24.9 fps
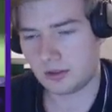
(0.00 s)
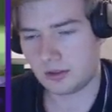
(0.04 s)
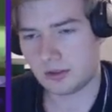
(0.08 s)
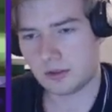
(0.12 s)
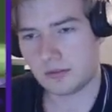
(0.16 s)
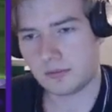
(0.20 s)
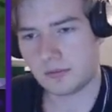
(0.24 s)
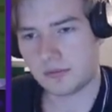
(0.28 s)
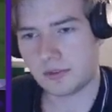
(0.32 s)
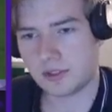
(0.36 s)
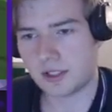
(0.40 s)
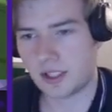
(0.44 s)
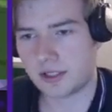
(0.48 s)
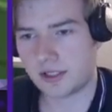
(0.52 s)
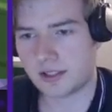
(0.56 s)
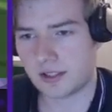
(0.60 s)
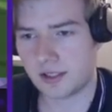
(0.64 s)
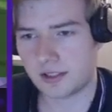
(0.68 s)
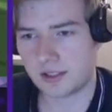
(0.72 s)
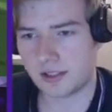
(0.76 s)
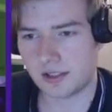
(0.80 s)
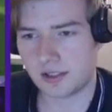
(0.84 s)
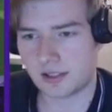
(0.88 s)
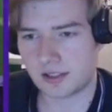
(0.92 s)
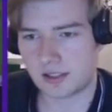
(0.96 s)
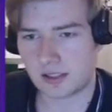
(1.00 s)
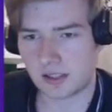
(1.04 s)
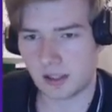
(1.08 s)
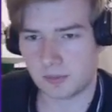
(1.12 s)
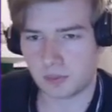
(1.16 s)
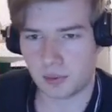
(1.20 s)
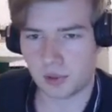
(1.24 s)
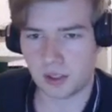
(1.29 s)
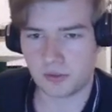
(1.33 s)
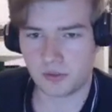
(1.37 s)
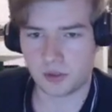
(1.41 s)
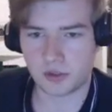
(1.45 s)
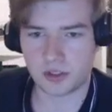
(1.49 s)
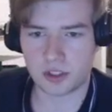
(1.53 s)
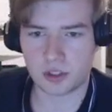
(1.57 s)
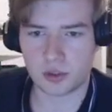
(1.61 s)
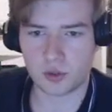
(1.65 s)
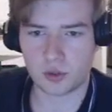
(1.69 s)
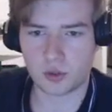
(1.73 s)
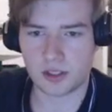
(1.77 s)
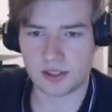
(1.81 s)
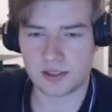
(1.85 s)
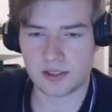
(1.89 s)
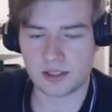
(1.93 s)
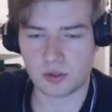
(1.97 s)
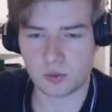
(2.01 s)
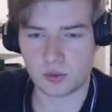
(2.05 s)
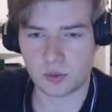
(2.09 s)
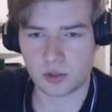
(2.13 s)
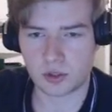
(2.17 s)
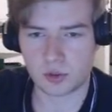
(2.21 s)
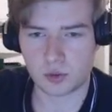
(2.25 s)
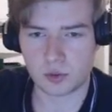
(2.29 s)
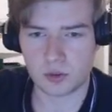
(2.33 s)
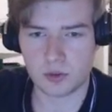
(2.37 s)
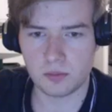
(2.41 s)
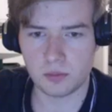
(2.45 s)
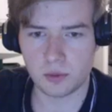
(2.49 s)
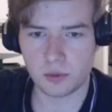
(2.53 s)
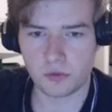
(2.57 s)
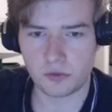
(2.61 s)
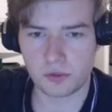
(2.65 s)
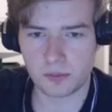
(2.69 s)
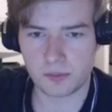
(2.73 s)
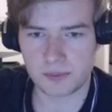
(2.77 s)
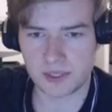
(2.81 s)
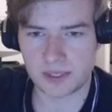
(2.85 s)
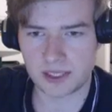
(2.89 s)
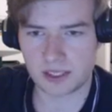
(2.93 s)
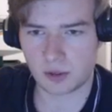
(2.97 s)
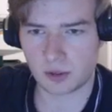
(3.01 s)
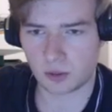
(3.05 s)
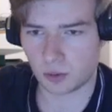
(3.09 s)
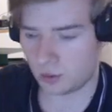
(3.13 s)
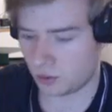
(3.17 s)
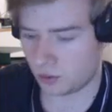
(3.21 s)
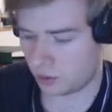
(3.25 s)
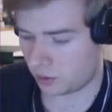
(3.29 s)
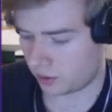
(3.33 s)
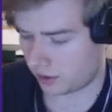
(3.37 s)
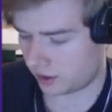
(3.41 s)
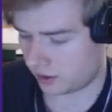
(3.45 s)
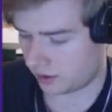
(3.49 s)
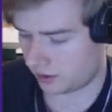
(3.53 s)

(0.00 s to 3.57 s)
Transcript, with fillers: Ça, c'est un peu l'avantage de la situation. Il me fait psycho, ok.